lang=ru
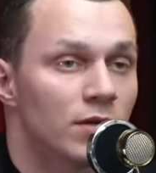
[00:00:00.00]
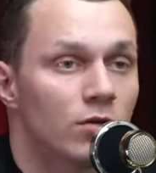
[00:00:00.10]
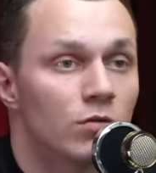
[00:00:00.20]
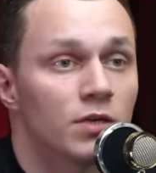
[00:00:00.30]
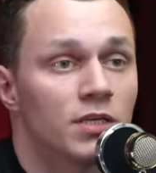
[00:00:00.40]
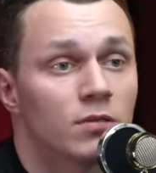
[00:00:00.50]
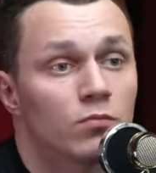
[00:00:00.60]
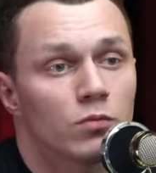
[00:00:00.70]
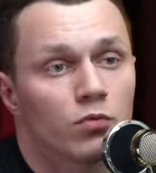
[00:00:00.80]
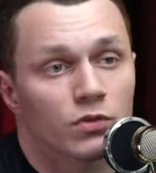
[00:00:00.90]
тебе говорю, если
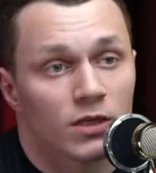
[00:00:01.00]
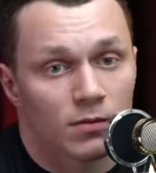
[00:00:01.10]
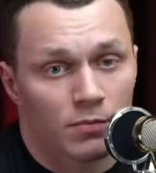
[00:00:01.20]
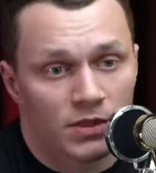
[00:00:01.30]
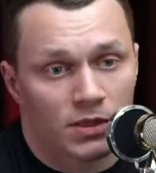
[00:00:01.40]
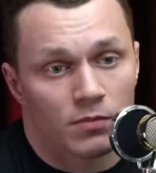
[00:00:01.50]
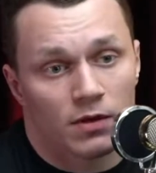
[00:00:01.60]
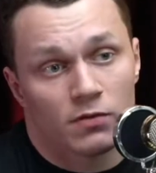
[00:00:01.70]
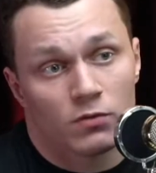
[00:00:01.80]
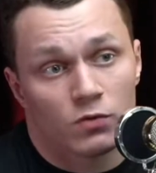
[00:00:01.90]
будет бой с регбистом,
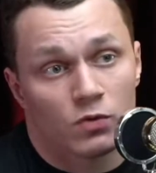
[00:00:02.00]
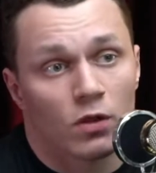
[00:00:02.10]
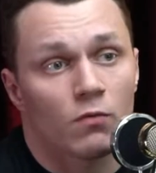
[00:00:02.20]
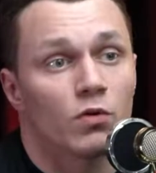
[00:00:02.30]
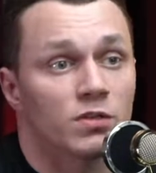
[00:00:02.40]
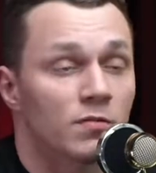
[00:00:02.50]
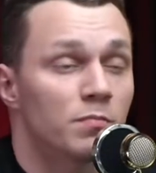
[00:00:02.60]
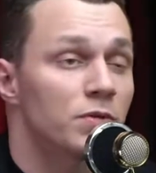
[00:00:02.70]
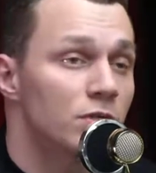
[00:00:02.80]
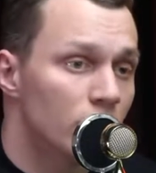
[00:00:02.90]
я выйду с
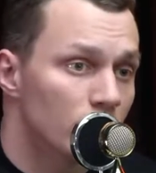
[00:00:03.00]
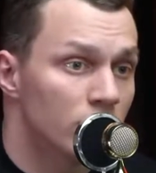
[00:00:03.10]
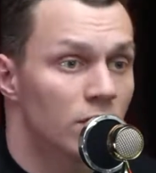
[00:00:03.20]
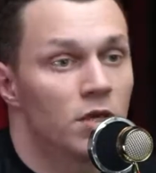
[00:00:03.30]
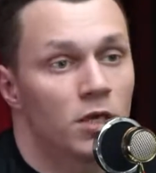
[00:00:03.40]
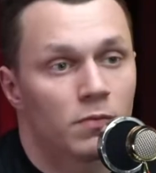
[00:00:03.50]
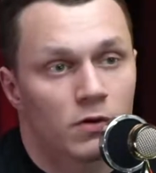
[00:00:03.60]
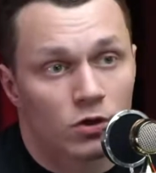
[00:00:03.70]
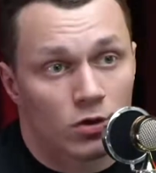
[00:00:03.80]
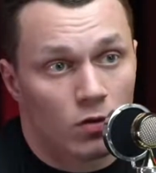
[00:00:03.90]
удовольствием, подерусь и
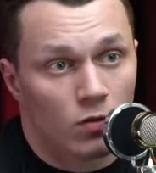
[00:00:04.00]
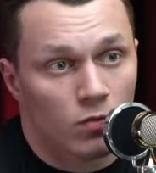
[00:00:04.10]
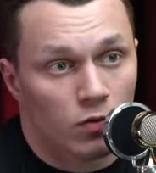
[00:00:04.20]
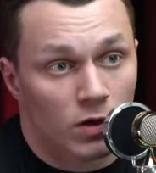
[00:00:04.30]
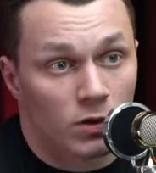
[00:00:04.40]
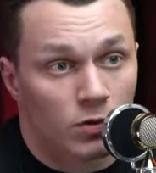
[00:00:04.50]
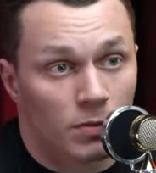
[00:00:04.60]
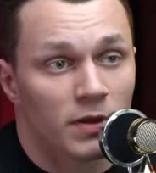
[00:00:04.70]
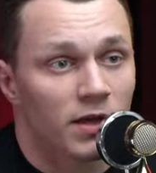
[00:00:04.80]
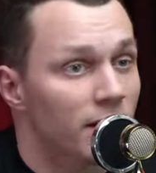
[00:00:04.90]
покажу такой бой,
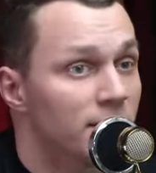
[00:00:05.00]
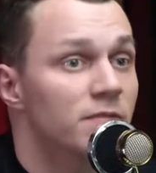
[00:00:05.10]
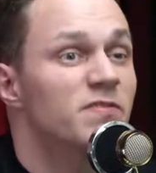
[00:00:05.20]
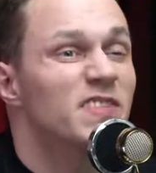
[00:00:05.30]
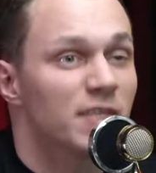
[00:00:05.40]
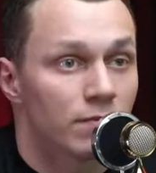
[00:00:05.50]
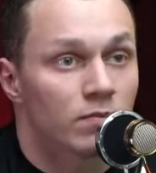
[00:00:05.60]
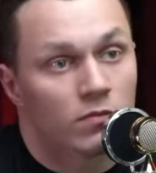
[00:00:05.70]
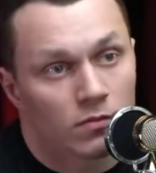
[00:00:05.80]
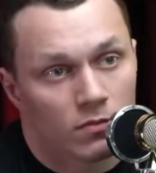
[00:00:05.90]
который понравится
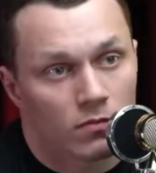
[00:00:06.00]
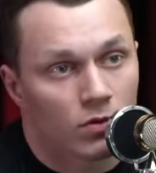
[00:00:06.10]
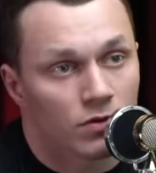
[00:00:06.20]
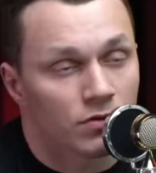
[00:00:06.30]
всем. Вот и